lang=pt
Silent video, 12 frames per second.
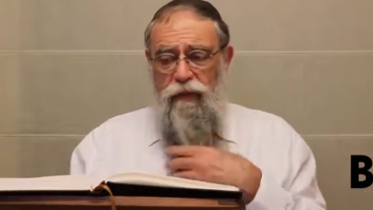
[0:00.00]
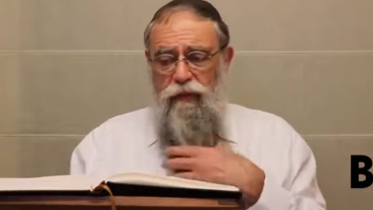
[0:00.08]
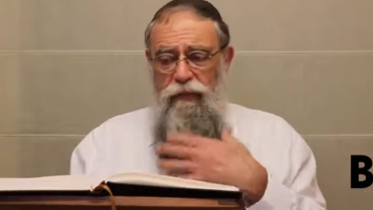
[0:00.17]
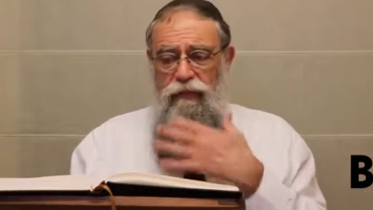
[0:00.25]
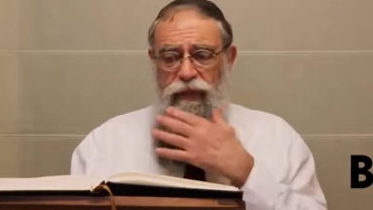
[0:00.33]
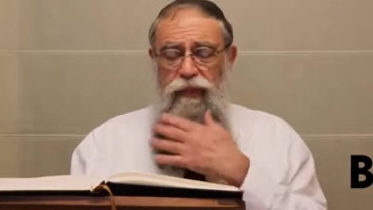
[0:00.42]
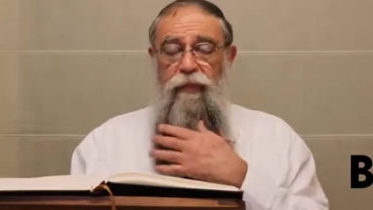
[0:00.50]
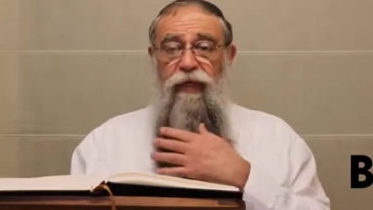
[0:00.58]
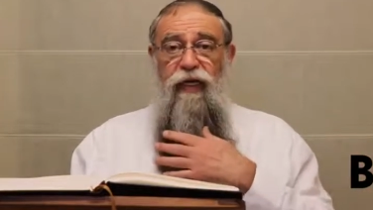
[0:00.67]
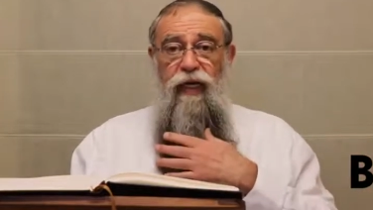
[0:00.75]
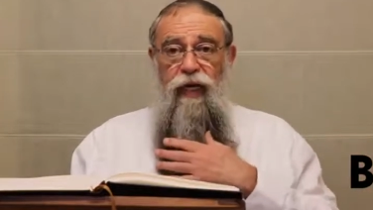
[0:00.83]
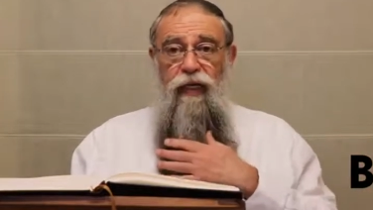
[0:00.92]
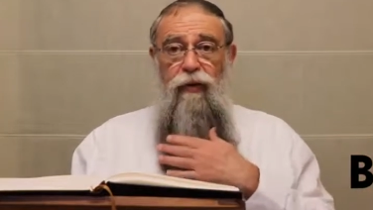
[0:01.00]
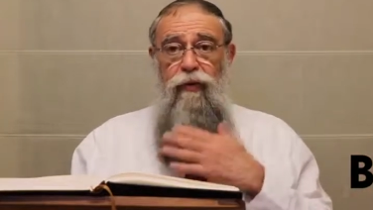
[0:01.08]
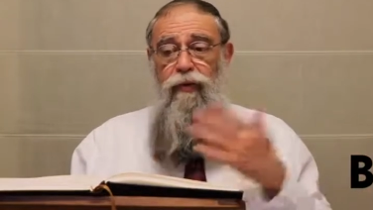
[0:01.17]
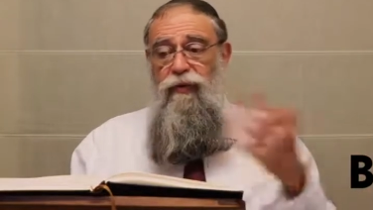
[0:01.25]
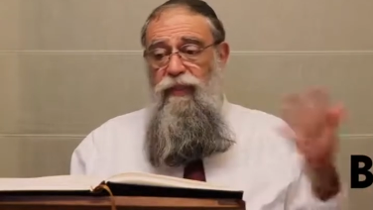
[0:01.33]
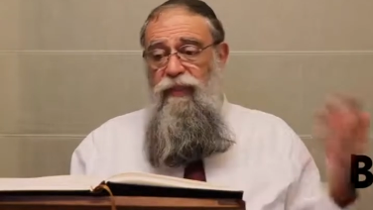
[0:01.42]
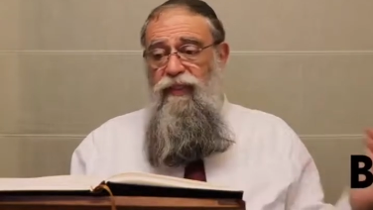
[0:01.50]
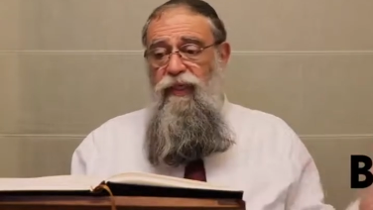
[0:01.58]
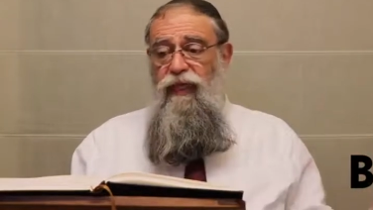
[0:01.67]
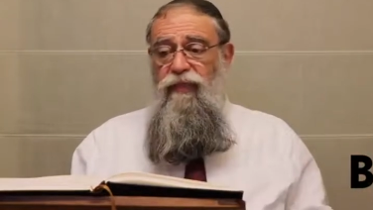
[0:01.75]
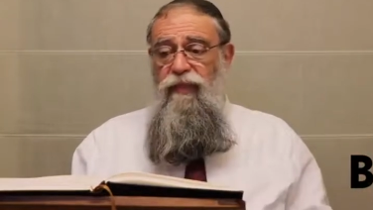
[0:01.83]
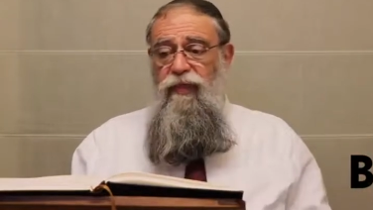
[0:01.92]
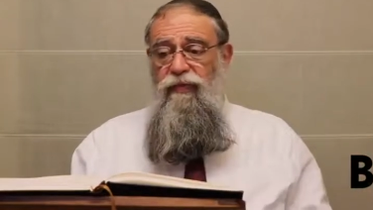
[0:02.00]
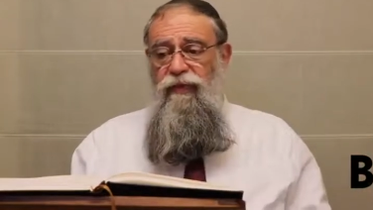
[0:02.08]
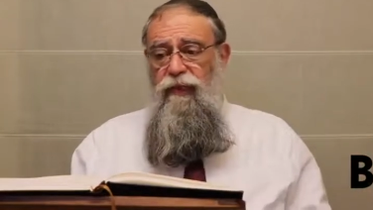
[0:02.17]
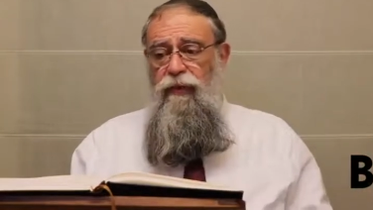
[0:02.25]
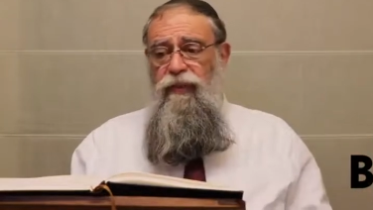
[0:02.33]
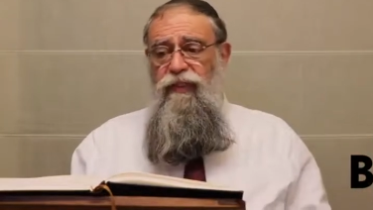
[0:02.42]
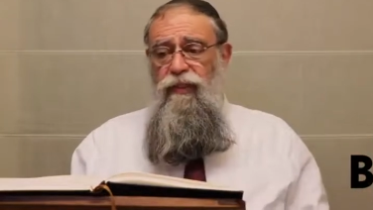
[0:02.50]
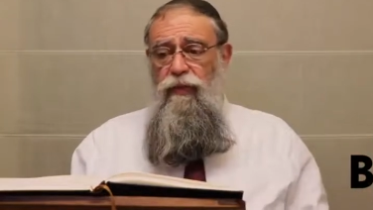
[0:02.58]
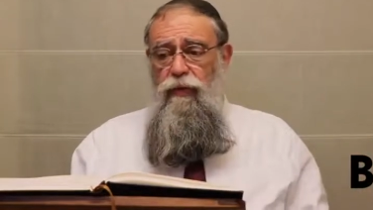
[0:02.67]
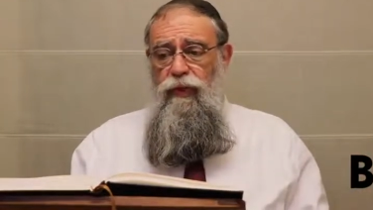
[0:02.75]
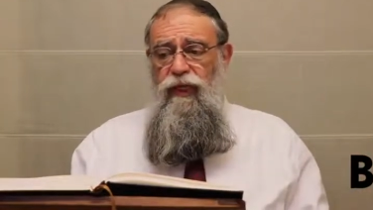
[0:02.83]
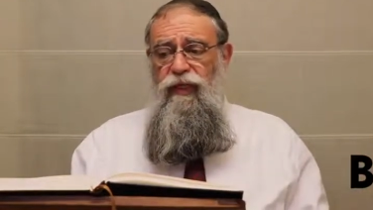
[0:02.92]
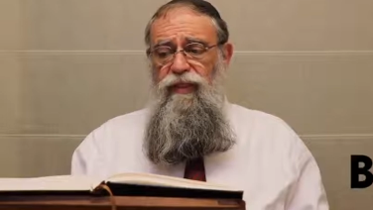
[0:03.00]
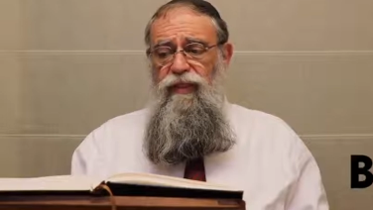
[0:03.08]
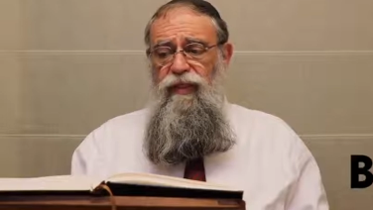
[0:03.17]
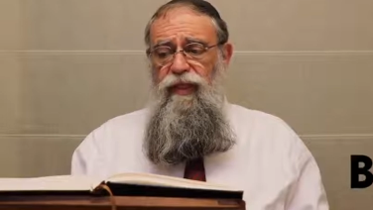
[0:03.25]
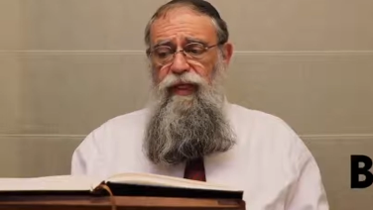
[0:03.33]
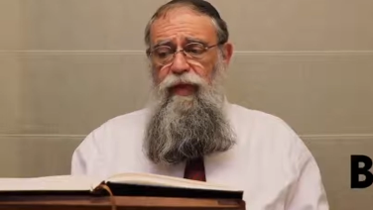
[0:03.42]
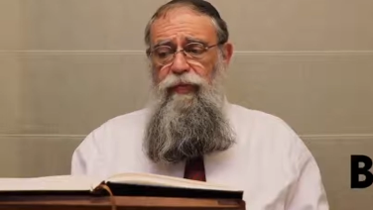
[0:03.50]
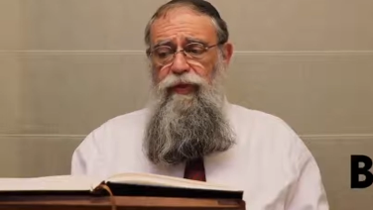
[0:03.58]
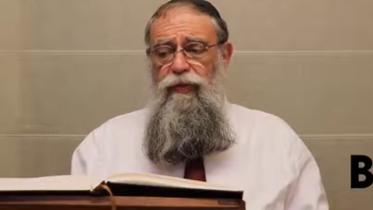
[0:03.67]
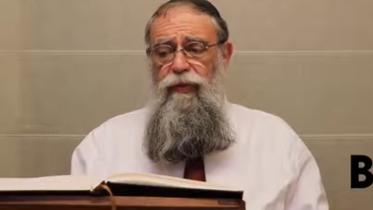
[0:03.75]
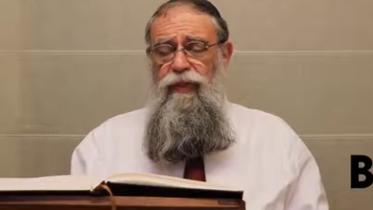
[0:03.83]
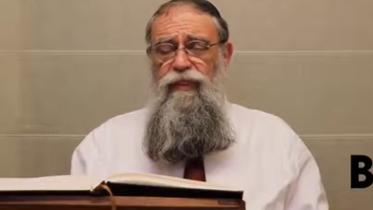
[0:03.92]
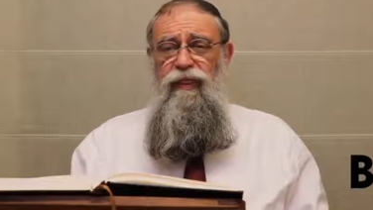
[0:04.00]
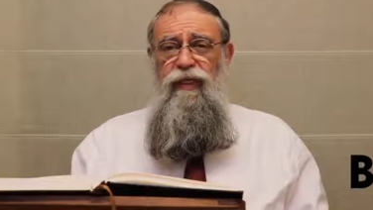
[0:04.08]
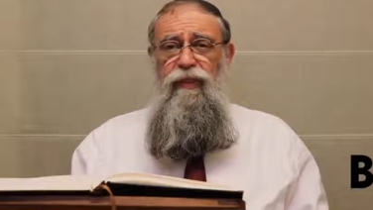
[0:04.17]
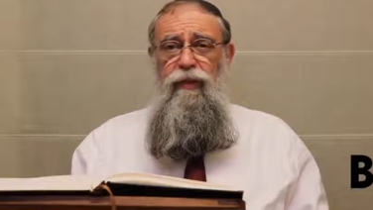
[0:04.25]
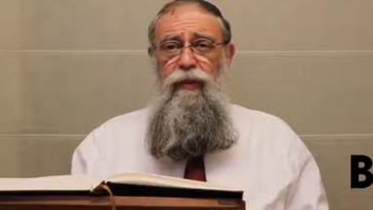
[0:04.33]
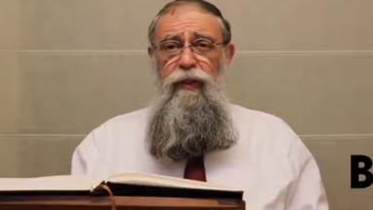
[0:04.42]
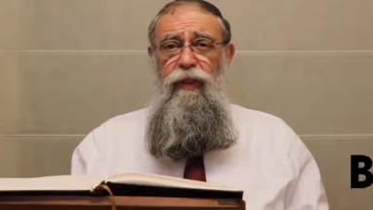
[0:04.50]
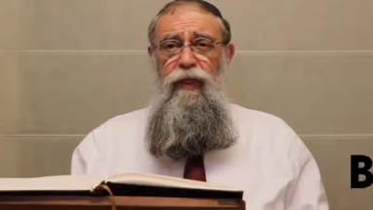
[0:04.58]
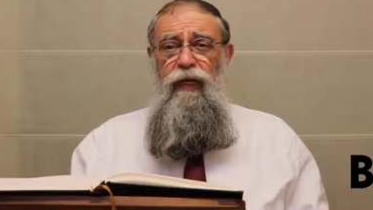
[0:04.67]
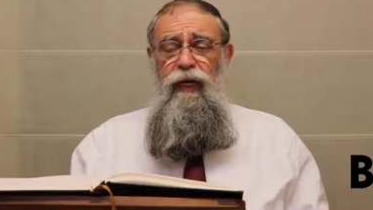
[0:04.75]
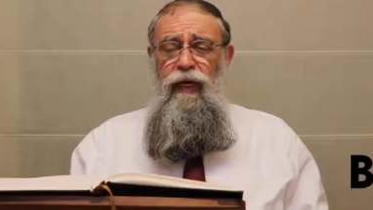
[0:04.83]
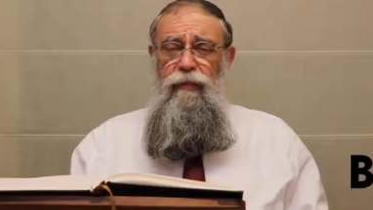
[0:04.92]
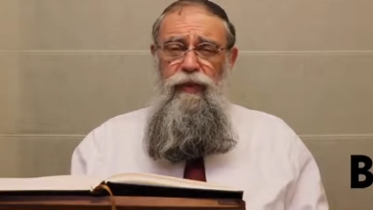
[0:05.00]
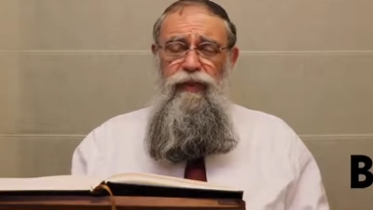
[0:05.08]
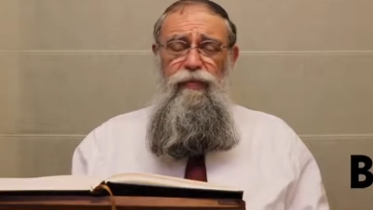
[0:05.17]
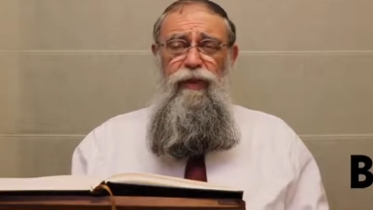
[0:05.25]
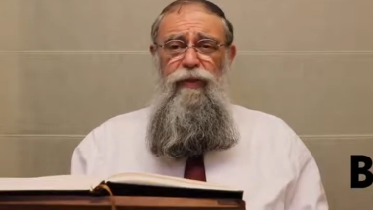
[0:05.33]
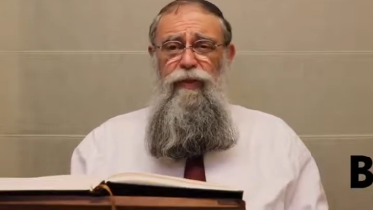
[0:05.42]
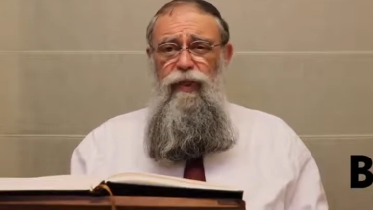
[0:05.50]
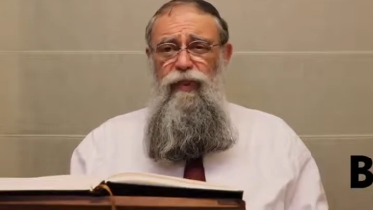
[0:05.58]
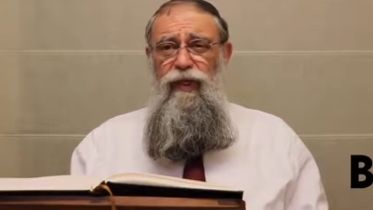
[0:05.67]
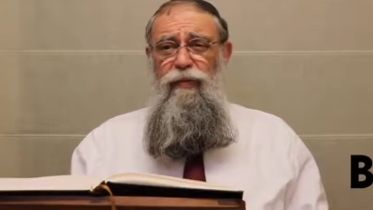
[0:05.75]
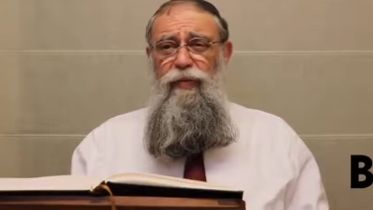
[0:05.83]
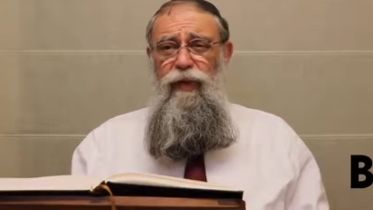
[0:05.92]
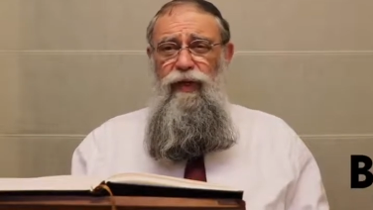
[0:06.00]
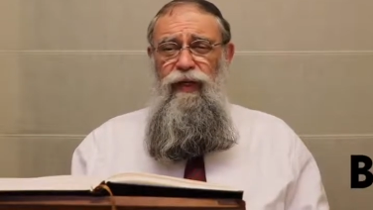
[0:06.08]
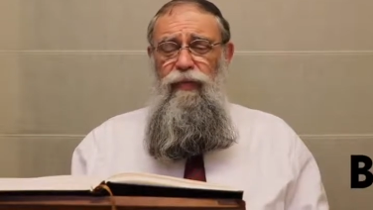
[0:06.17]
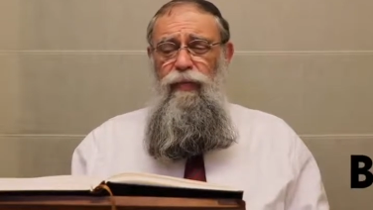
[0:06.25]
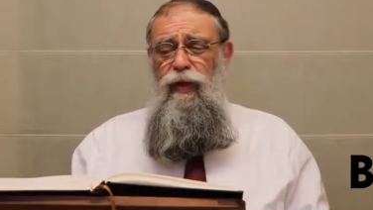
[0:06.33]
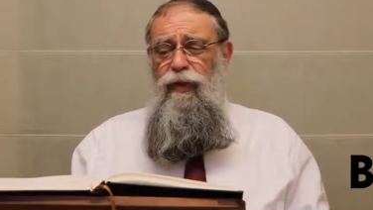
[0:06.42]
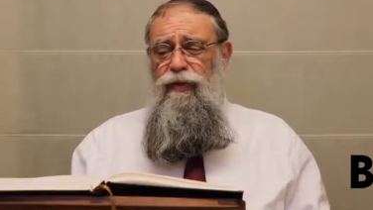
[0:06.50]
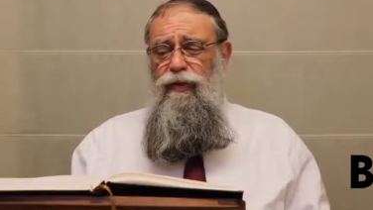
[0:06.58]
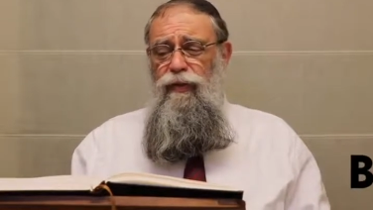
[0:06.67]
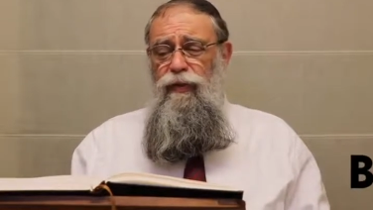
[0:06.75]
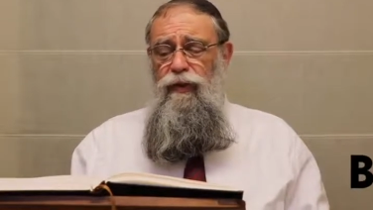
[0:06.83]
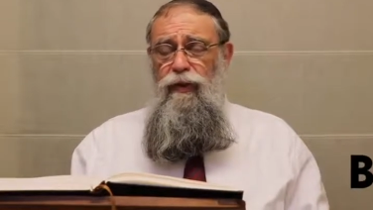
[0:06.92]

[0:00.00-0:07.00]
fez pecados, etc., fez coisas ruins, e daí a pessoa sente arrependimento, sente remorso,